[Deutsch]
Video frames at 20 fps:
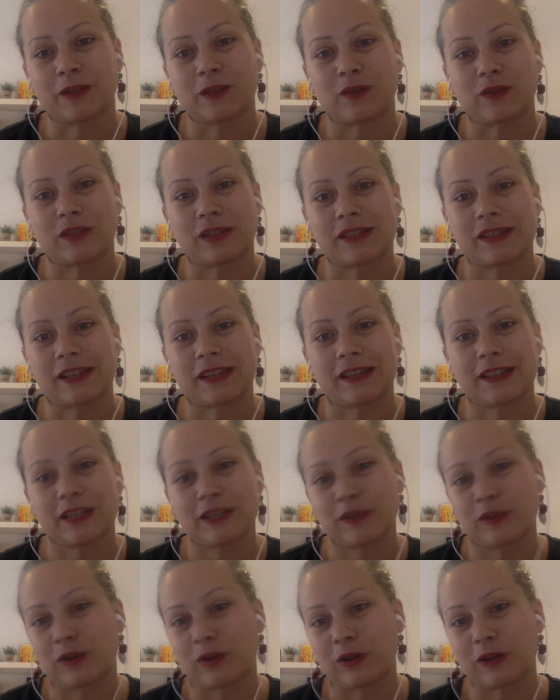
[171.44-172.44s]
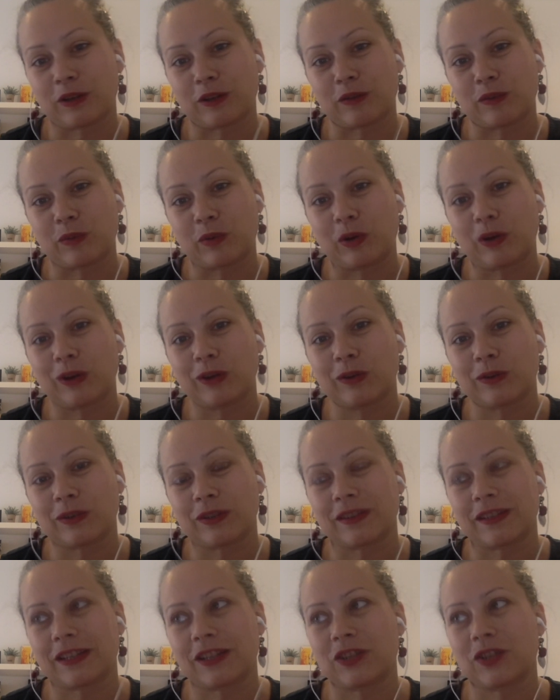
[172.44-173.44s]
Und das geht nicht von heute auf morgen und
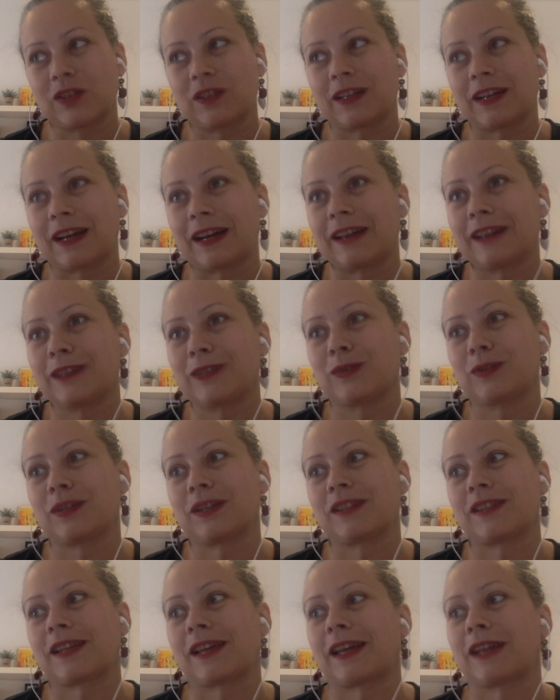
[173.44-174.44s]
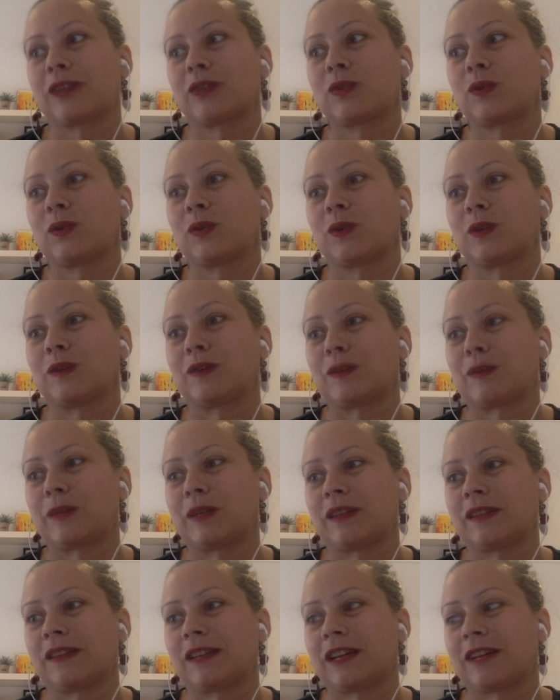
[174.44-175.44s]
das geht schon gar nicht unter Zeitdruck. Und wenn
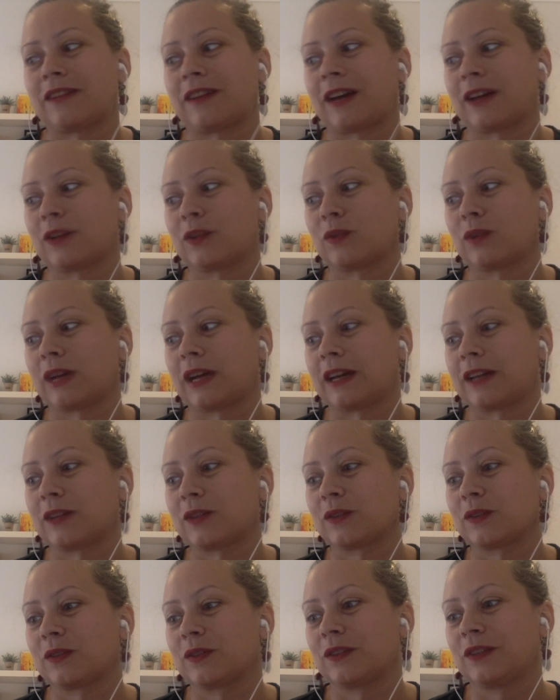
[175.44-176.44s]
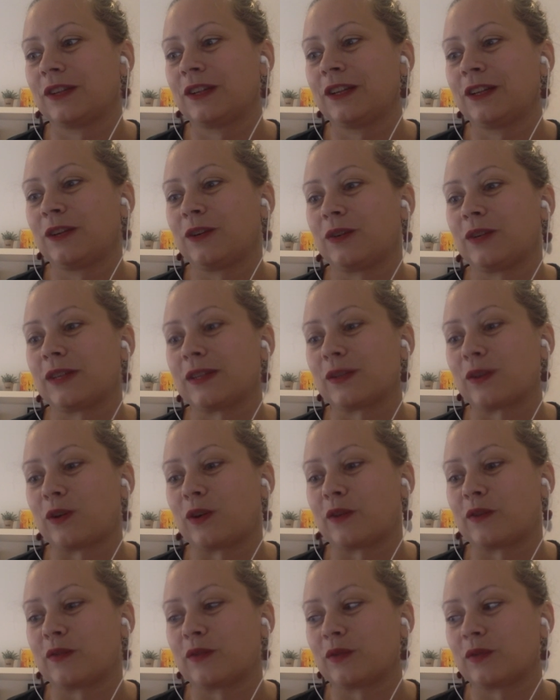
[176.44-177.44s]
man diese Erwartung hat und diese
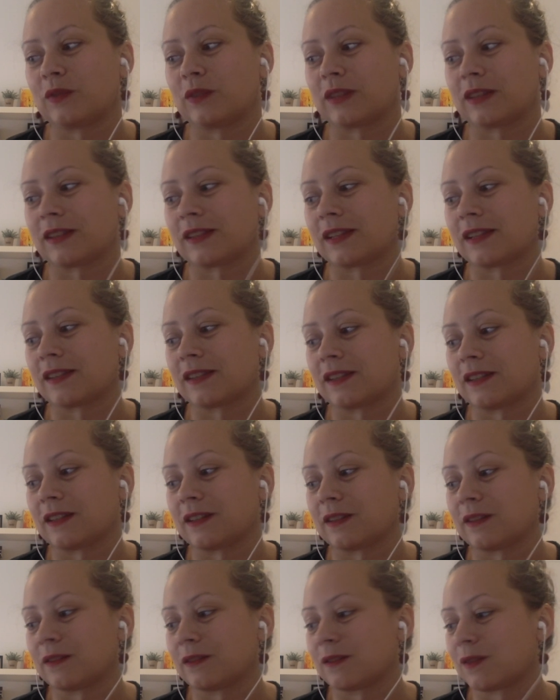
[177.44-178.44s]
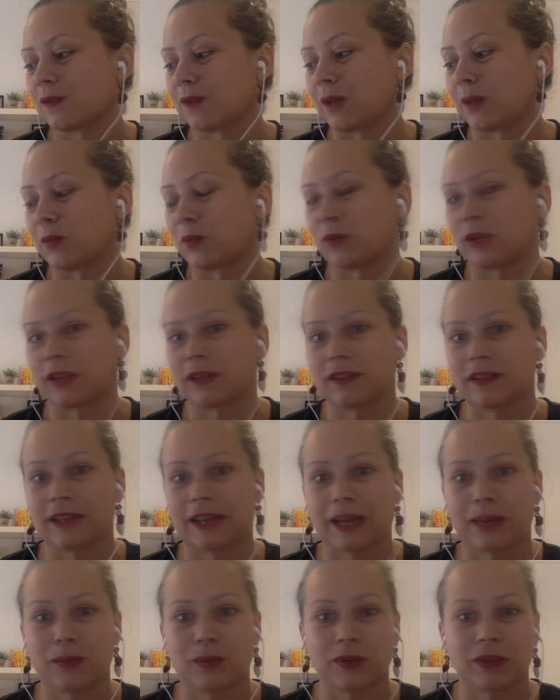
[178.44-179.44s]
Hoffnung, dass jetzt in zwei Monaten,
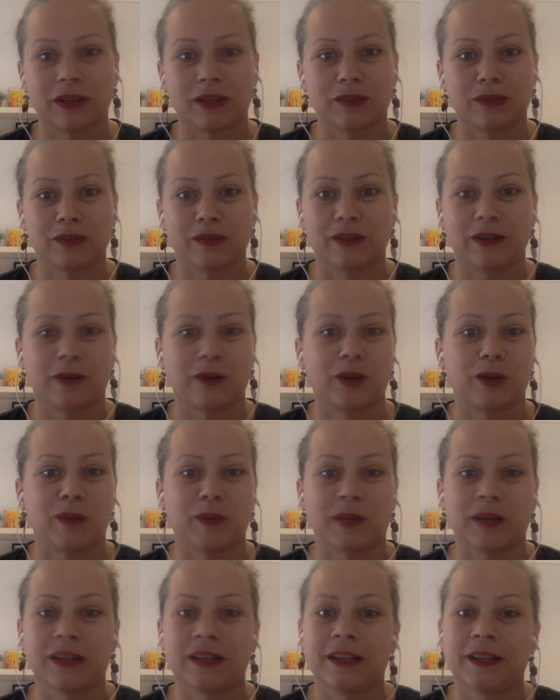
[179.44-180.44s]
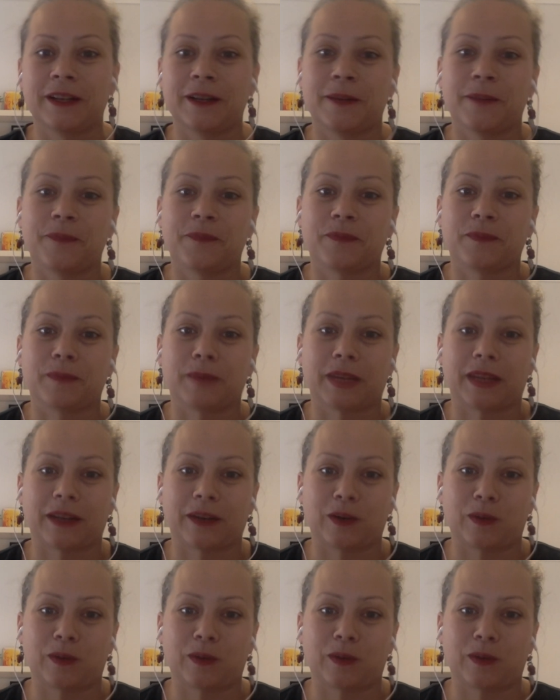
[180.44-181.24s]
drei Monaten, wie viel auch immer, man ein